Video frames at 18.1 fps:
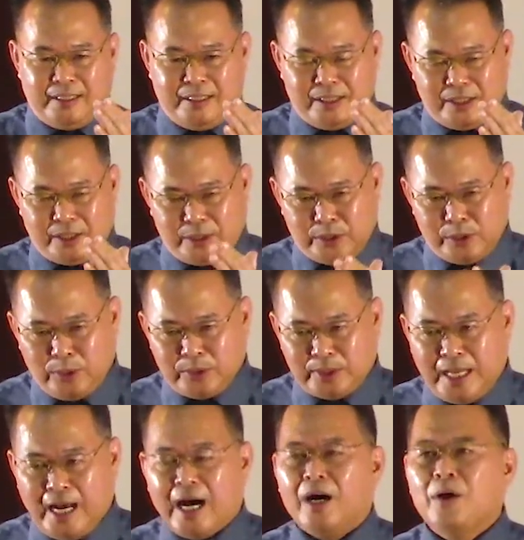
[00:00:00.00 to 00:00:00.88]
受
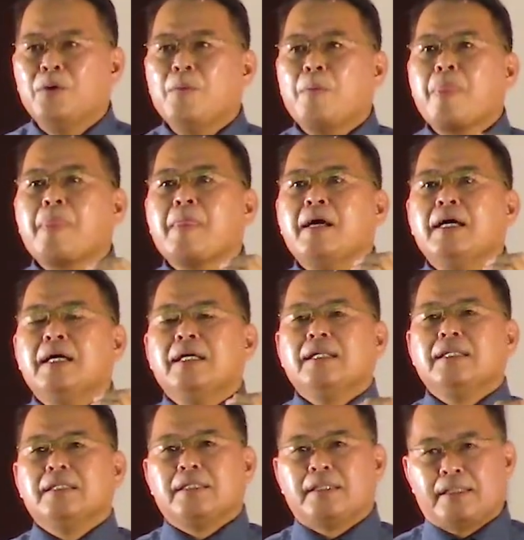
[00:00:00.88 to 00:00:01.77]
到
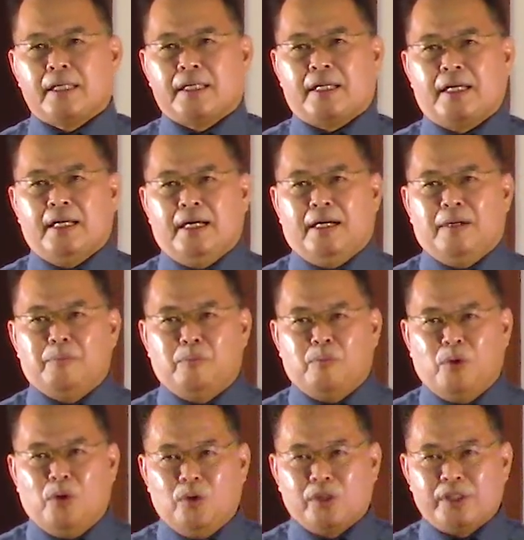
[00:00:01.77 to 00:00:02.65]
这个
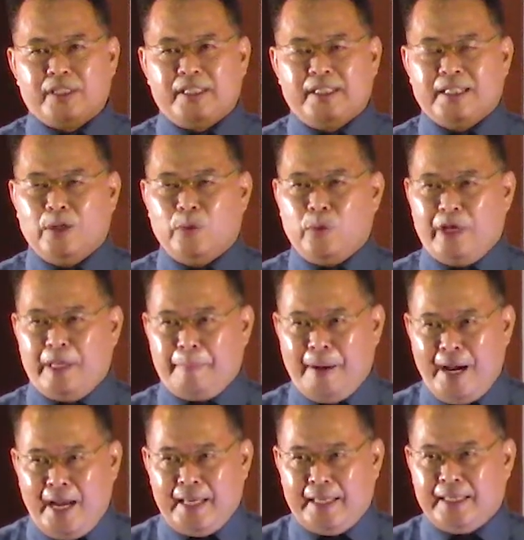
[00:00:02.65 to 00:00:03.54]
摩西的委
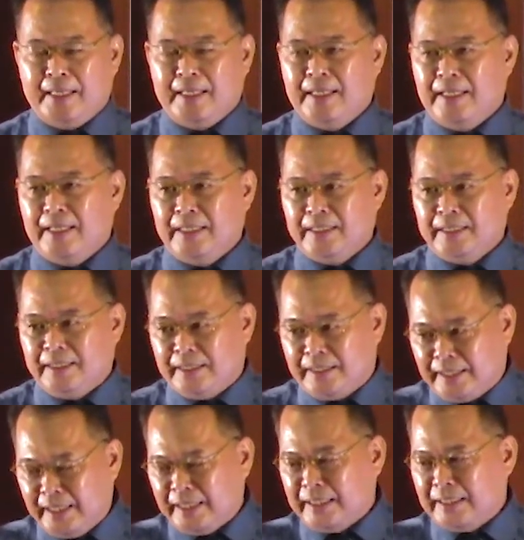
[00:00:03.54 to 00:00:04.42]
派，
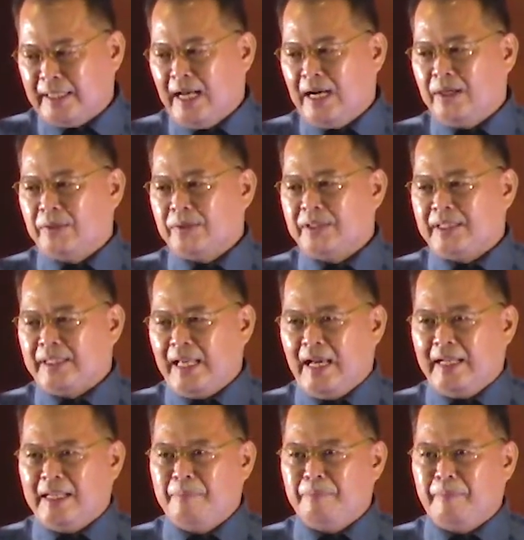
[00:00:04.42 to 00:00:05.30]
进到
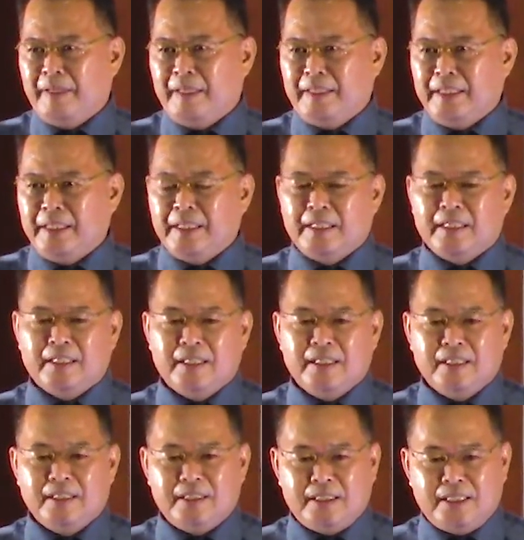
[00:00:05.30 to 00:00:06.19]
迦南美地
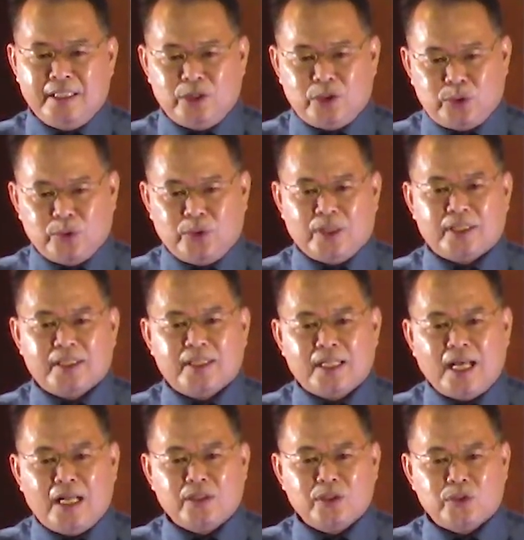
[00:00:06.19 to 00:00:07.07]
去做
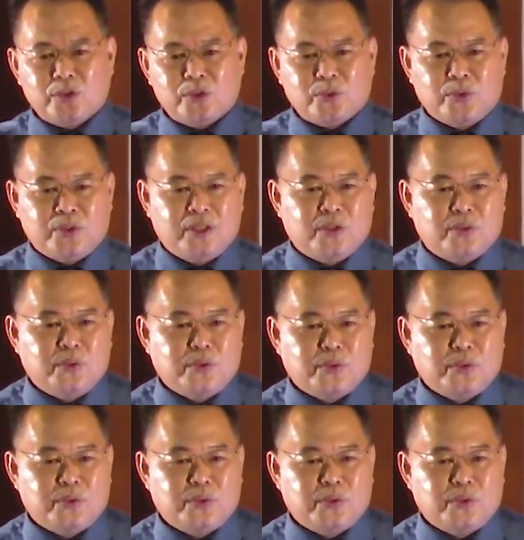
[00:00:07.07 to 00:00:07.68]
探索的工